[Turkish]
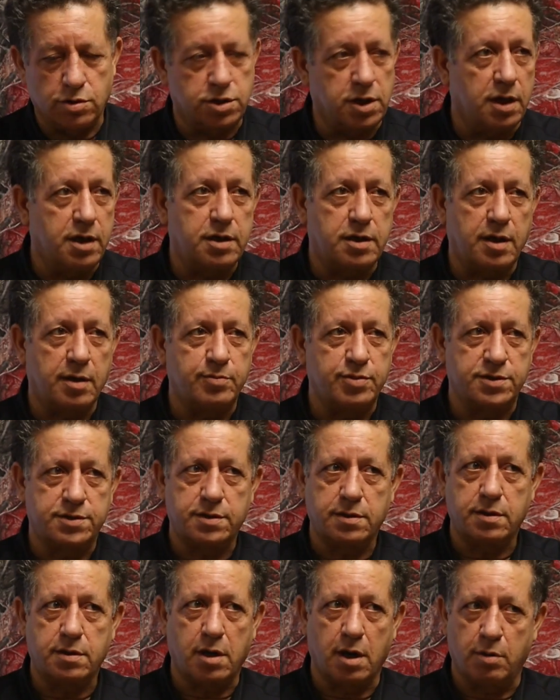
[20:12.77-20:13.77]
öncelikle
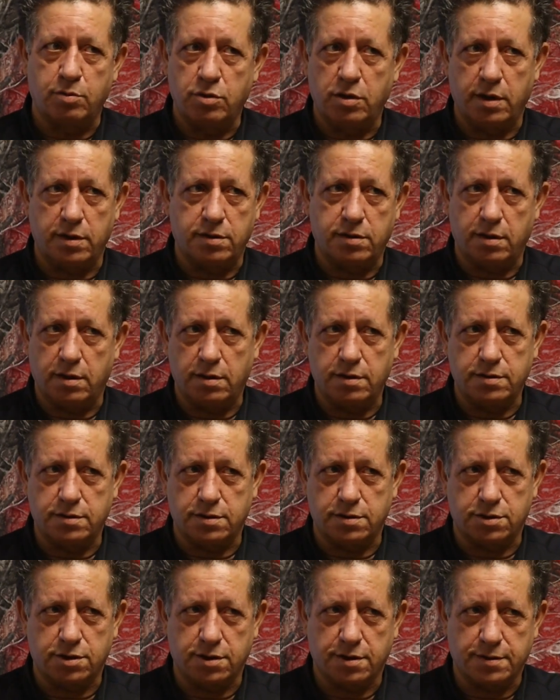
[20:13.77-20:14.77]
bizi kabul
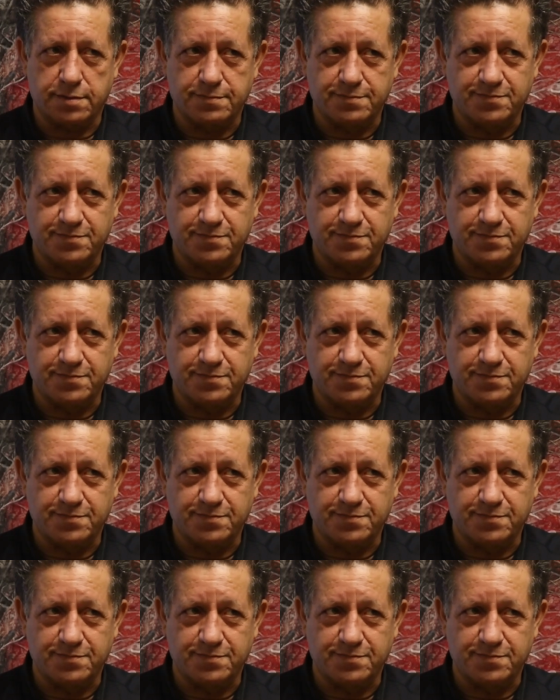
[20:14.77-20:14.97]
ettiğiniz için,